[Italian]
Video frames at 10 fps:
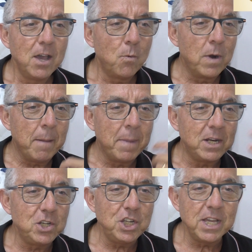una
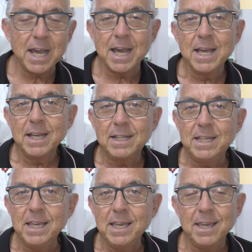magia
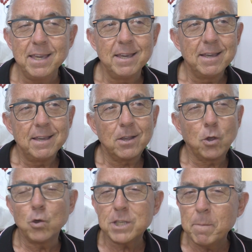di
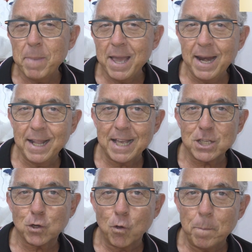cose belle da
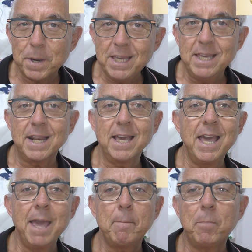scoprire
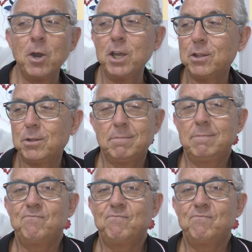e poi